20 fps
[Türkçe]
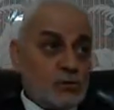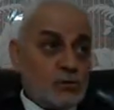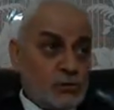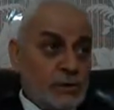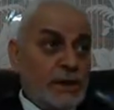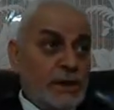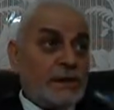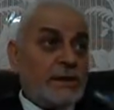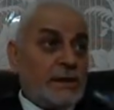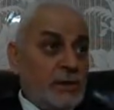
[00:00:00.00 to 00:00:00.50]

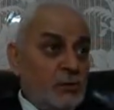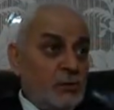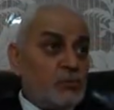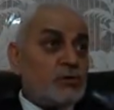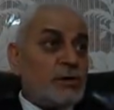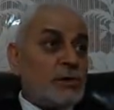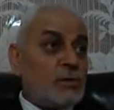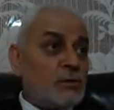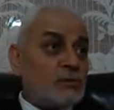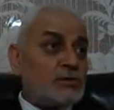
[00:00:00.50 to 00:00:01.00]
unsuriyattaki
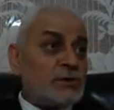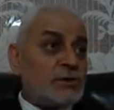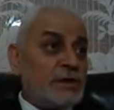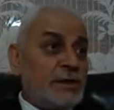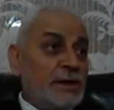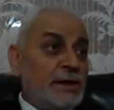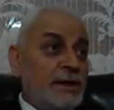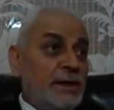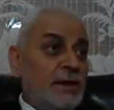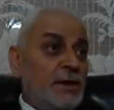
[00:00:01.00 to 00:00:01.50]
yüceli
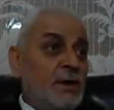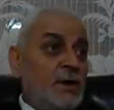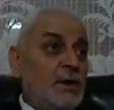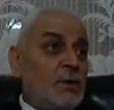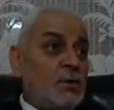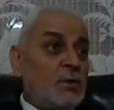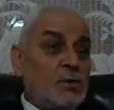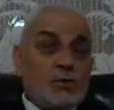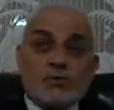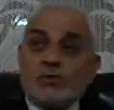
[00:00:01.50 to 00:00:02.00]
olsaydı
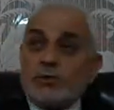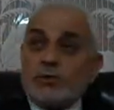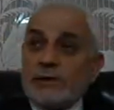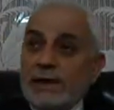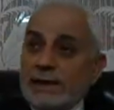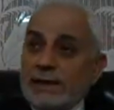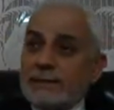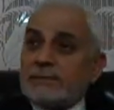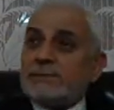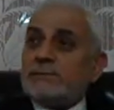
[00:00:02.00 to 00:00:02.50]

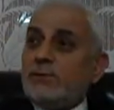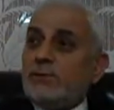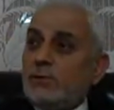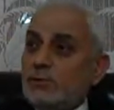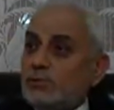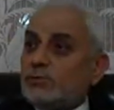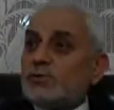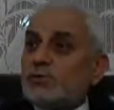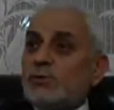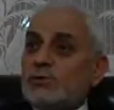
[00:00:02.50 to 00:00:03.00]
unsuriyat
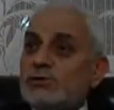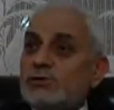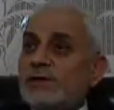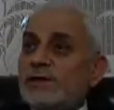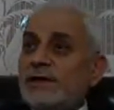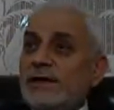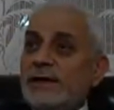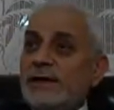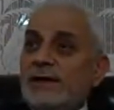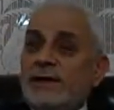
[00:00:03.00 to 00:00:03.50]
ölümsüz
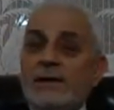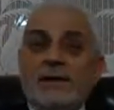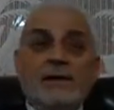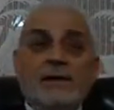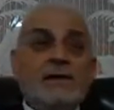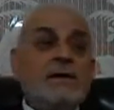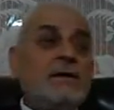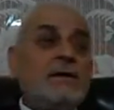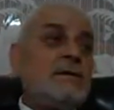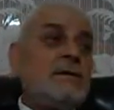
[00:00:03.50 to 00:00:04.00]
olsaydı
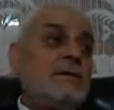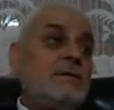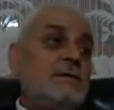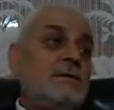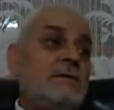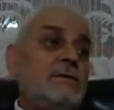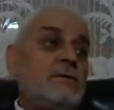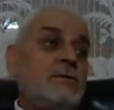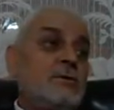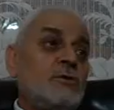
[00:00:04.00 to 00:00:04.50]

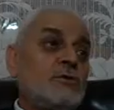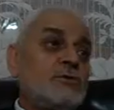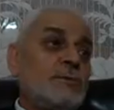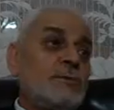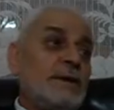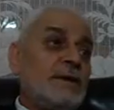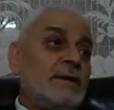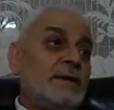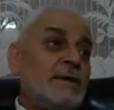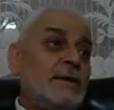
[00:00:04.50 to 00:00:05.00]
o
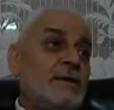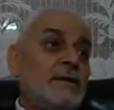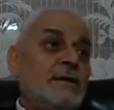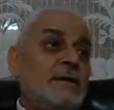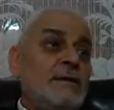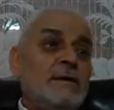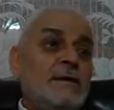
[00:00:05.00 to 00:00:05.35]
zaman